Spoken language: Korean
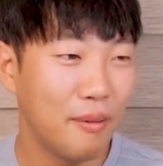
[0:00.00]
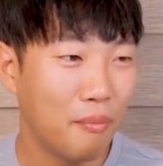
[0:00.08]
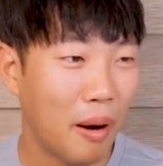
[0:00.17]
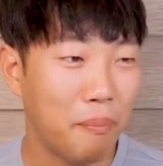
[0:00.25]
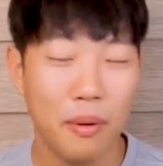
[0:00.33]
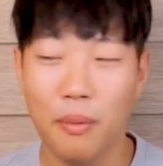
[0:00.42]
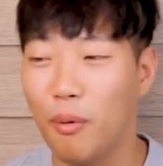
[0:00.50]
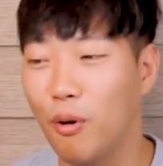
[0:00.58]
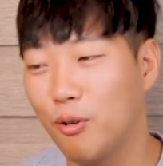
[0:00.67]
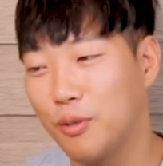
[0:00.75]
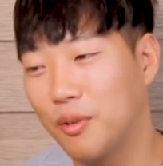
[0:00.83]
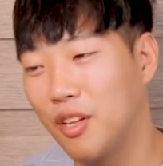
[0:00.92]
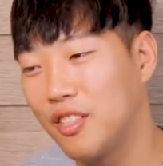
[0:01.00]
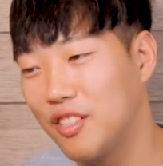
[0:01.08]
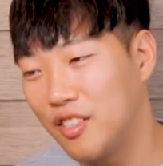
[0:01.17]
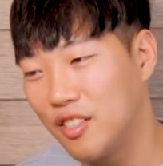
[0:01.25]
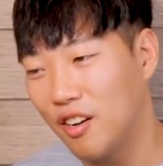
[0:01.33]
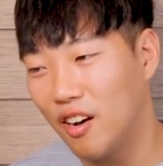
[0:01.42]
밥 비벼 먹고 싶다
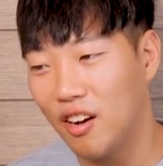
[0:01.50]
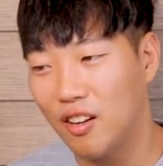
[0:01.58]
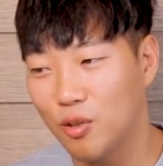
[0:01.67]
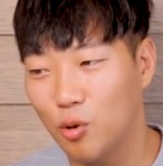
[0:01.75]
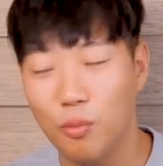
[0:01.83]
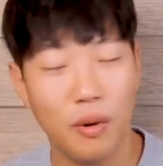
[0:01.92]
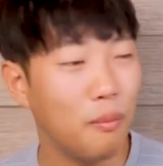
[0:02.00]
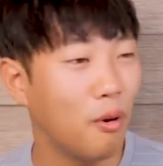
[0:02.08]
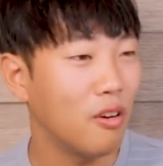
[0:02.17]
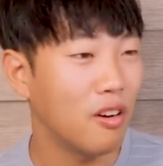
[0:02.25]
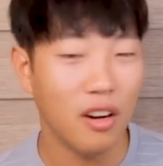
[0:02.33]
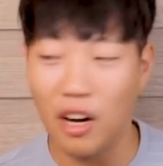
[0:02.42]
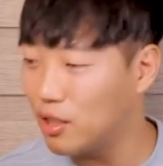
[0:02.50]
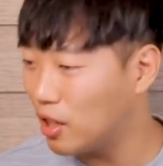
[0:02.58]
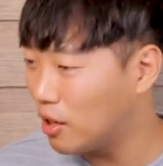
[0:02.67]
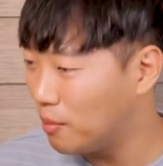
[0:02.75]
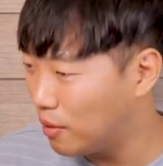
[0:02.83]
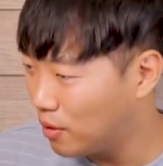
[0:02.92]
진짜 아, 조금만 먹을까? 아
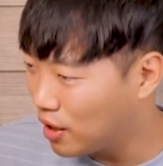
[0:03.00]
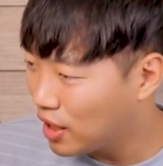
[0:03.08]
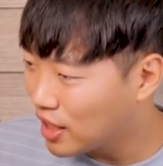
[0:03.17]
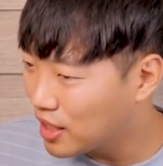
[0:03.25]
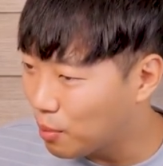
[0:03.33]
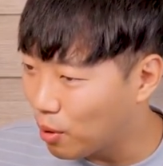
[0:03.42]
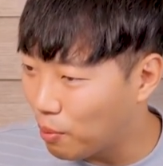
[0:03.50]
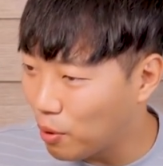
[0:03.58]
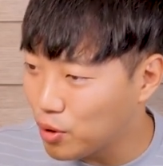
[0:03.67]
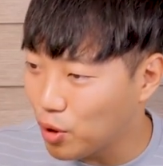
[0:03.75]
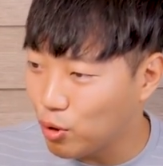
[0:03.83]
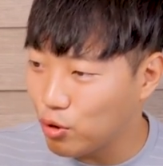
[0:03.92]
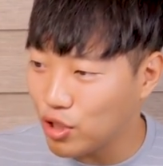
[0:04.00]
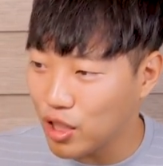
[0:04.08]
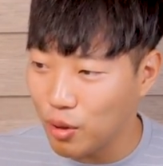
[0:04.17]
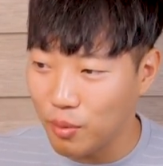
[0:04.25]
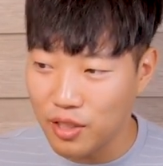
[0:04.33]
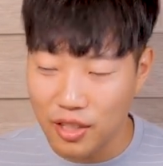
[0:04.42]
잠깐만 뭐야 벌써
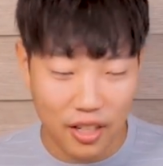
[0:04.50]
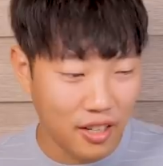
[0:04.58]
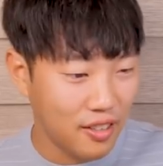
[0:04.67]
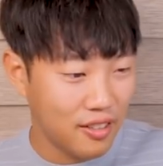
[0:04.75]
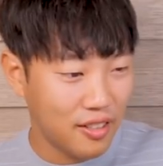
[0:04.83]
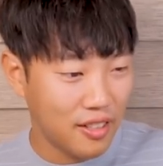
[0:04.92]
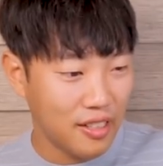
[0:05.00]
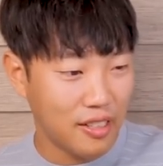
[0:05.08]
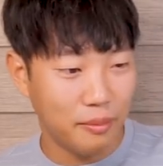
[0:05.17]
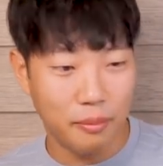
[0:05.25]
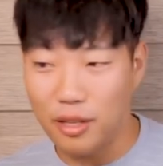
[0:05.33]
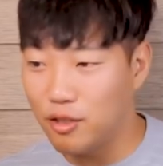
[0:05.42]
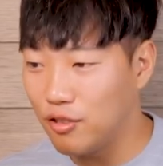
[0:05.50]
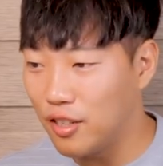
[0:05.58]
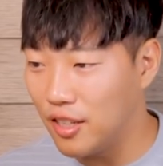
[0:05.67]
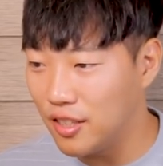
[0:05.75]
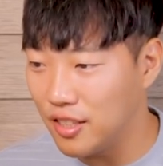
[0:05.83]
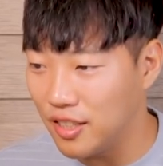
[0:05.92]
12시가 넘었잖아
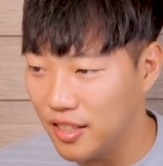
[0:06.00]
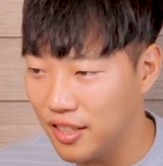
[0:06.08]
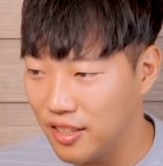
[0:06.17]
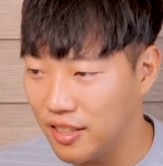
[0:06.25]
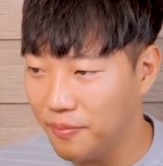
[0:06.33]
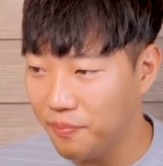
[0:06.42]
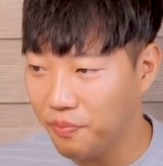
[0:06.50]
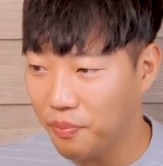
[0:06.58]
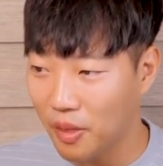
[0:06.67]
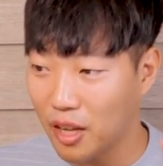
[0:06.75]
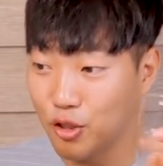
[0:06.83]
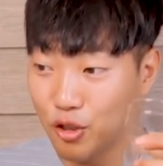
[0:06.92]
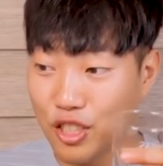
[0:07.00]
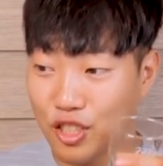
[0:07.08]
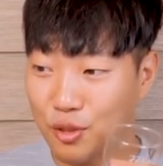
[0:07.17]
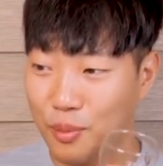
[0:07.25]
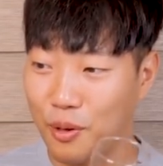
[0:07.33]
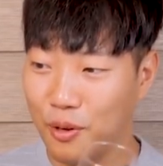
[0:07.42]
맥주나 한잔 해야지
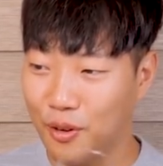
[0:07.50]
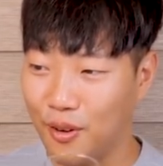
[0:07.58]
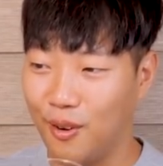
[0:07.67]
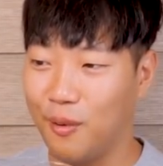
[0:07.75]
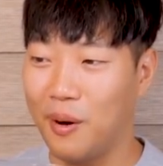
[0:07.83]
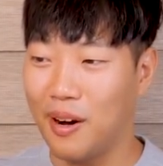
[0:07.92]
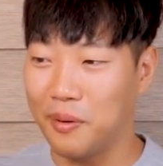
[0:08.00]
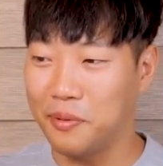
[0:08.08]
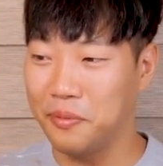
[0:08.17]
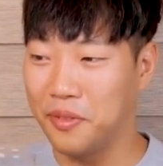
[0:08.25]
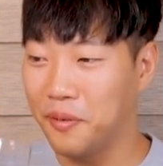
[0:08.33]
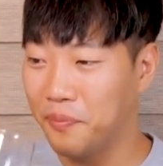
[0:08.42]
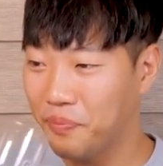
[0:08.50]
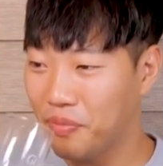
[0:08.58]
주짓수 배워요? 어, 반갑습니다